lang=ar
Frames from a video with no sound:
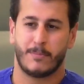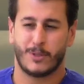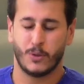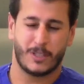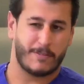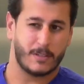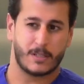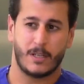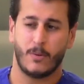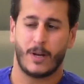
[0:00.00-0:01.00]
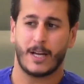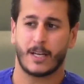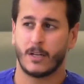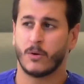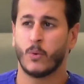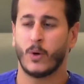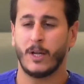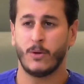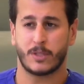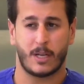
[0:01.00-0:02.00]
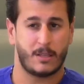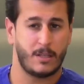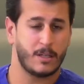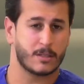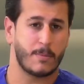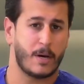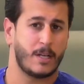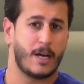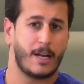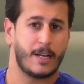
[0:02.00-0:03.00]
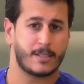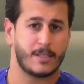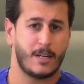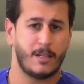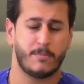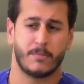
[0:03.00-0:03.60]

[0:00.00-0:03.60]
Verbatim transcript: بدون تفاصيل ولكن هو له تأثير طبعا على الأسنان